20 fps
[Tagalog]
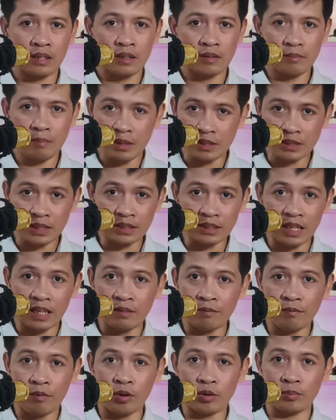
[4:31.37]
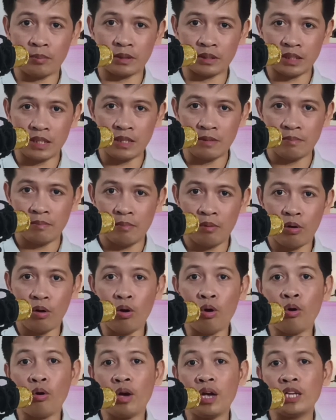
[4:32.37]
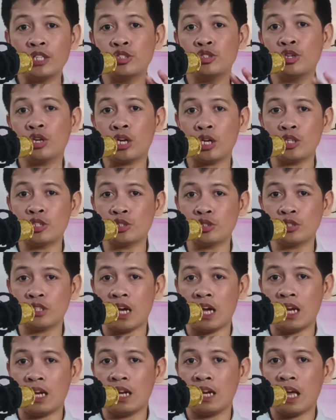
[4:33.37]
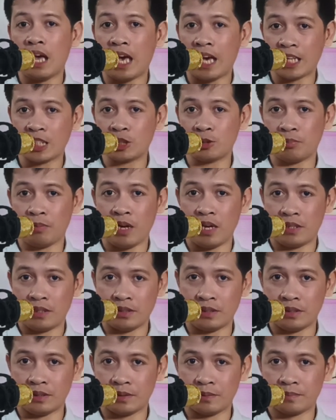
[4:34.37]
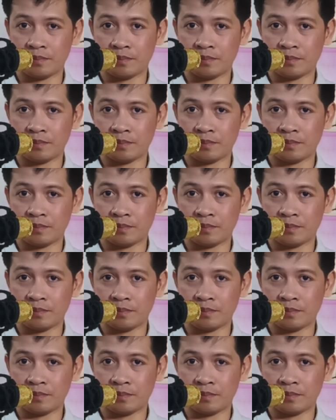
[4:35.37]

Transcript: basta't informative o educational explainer.